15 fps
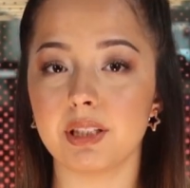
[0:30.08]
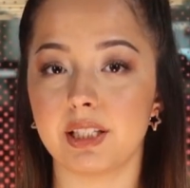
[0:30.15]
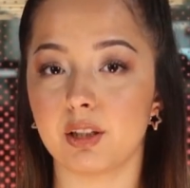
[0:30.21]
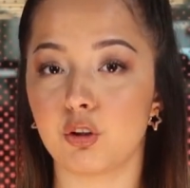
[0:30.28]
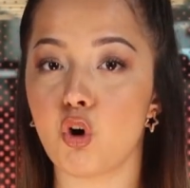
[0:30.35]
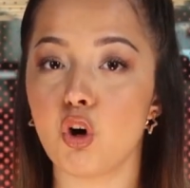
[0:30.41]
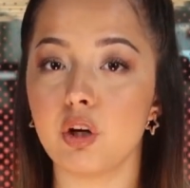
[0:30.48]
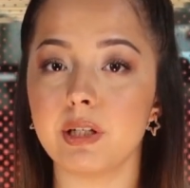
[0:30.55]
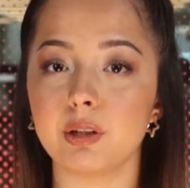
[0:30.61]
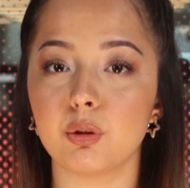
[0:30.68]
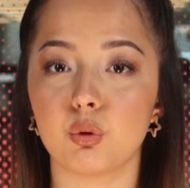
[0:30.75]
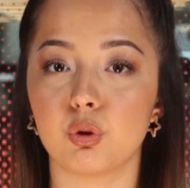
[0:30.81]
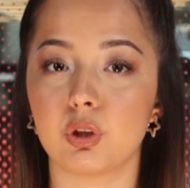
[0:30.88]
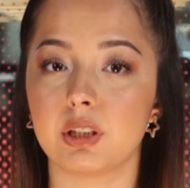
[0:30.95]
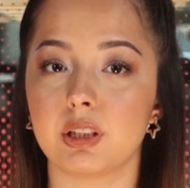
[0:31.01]
dediği
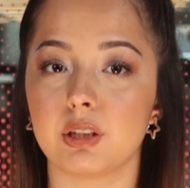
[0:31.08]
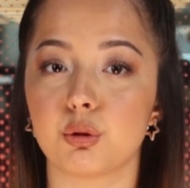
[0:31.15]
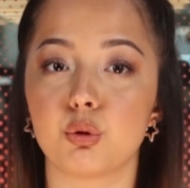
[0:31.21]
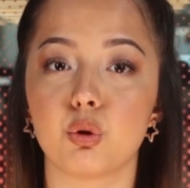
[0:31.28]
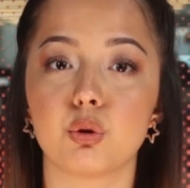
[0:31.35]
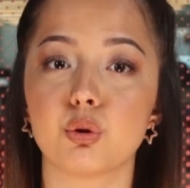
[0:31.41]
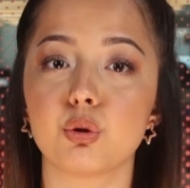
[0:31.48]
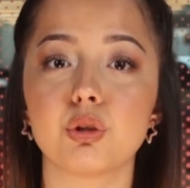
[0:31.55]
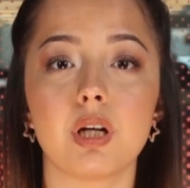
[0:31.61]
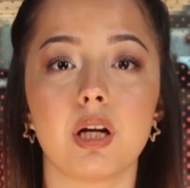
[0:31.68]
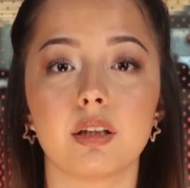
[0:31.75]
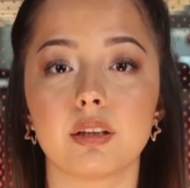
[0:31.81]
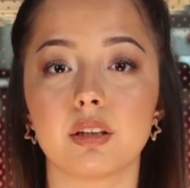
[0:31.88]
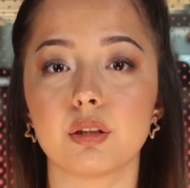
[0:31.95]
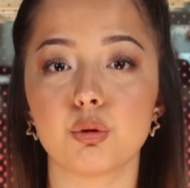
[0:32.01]
Konya'da uğradığı sözlü
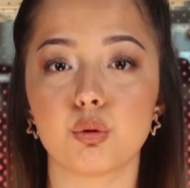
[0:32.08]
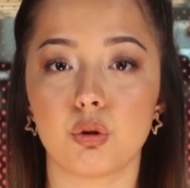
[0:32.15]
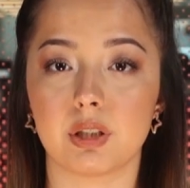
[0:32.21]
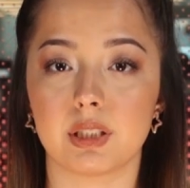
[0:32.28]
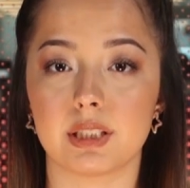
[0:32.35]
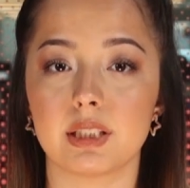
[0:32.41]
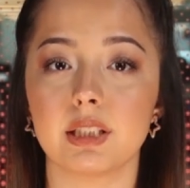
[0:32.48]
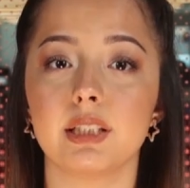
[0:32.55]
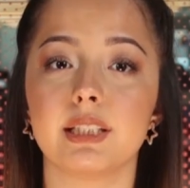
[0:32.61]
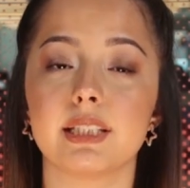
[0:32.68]
saldırı sonrası